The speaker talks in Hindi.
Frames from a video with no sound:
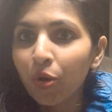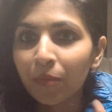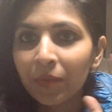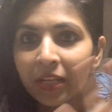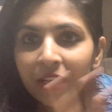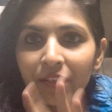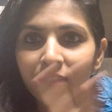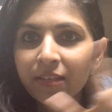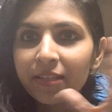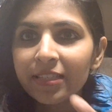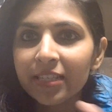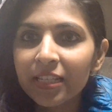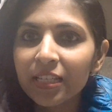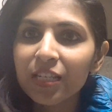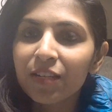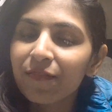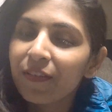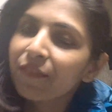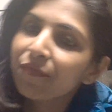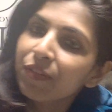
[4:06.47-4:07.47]
और मेरा
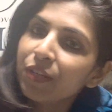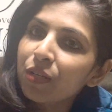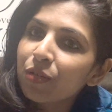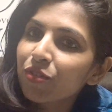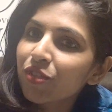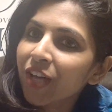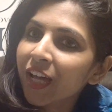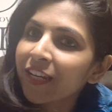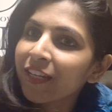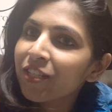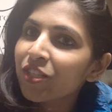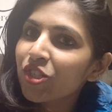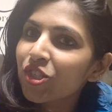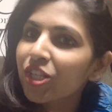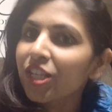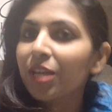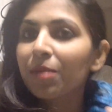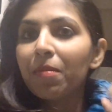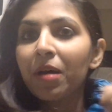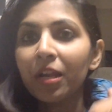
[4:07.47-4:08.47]
365 वीडियो
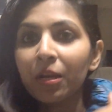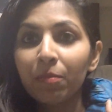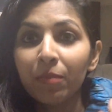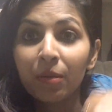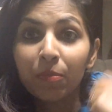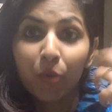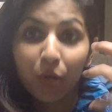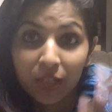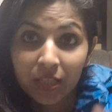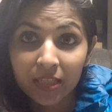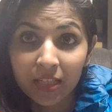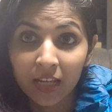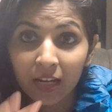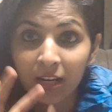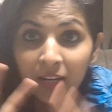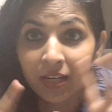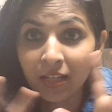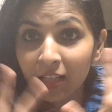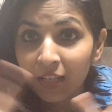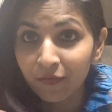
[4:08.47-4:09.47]
चैलेंज के बारे में बहुत
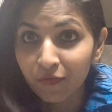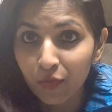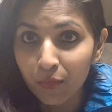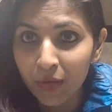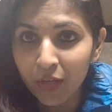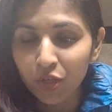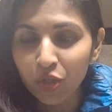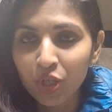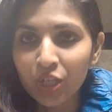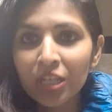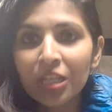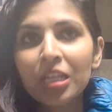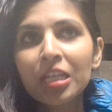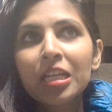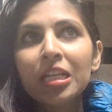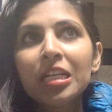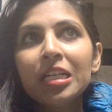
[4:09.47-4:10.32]
सारा इन्फॉर्मेशन